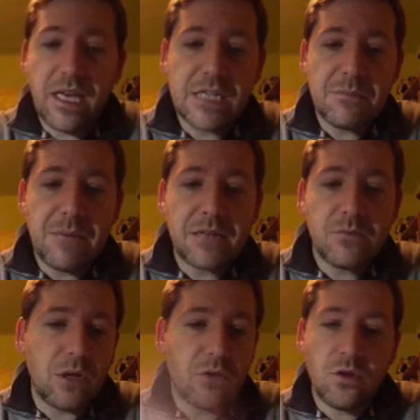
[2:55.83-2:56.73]
Smart,
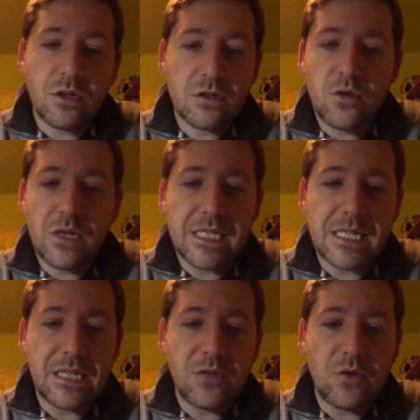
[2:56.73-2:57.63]
bueno, todas, todas estas
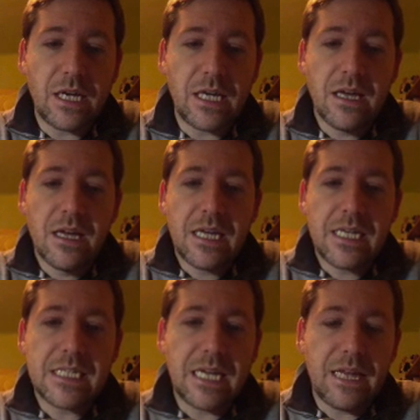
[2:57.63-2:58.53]
que tengo ya aquí
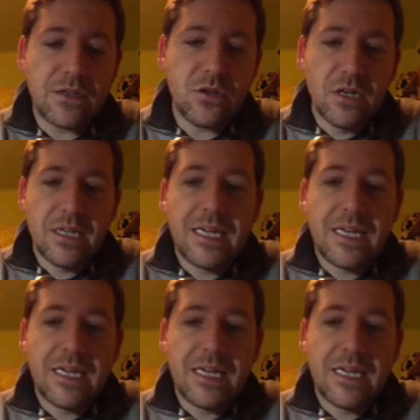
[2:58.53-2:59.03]
instaladas, ¿no?